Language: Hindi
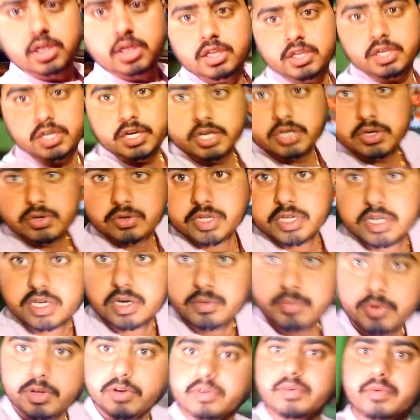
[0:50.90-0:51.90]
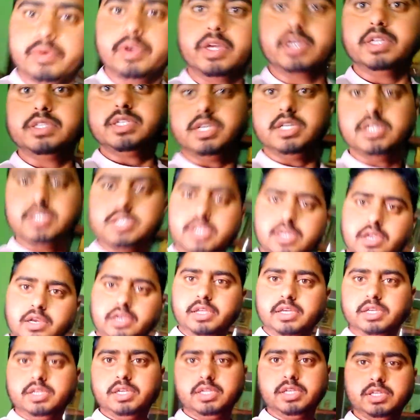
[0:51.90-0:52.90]
रेडी हो गया कपड़े वपड़ा चेंज कर
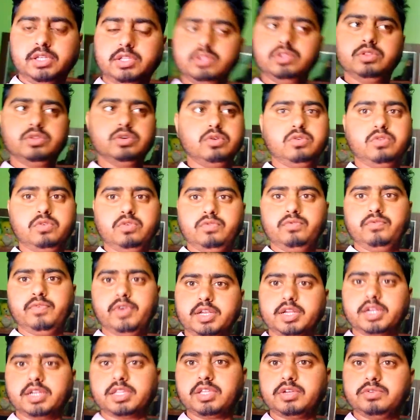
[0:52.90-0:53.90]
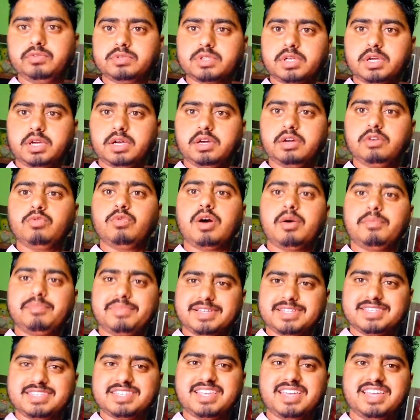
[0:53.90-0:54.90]
लिया है तो वेट करते हैं उसका
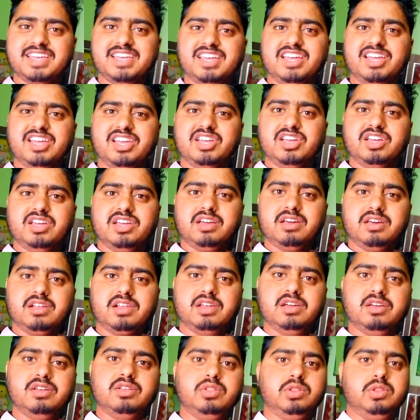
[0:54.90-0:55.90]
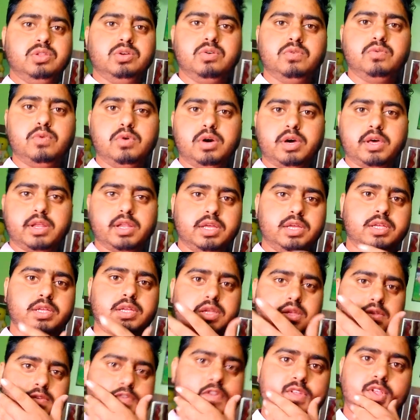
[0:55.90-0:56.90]
वापस से है ना तो वो आ रहा है
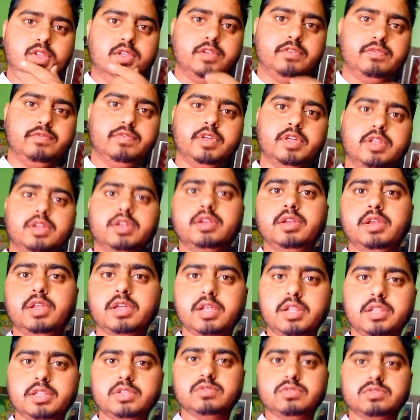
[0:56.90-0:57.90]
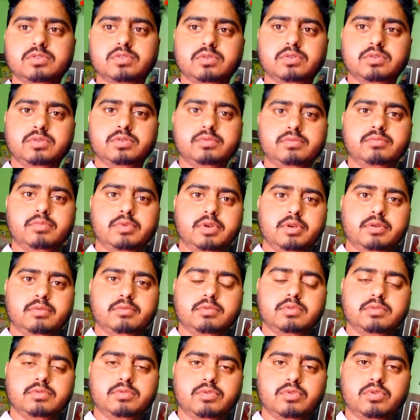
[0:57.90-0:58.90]
फिर निकलते हैं उसको
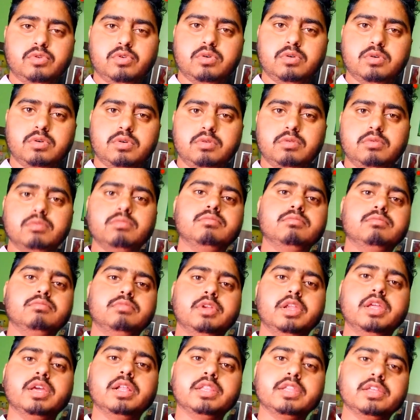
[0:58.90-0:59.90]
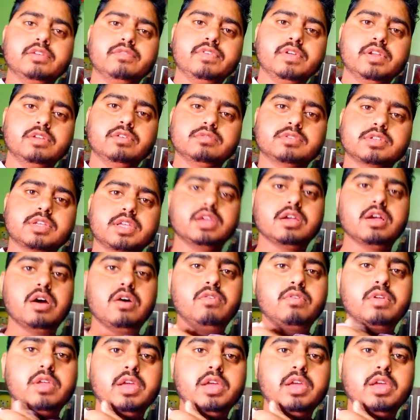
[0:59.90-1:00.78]
वो निकलते हैं फिर उसके गांव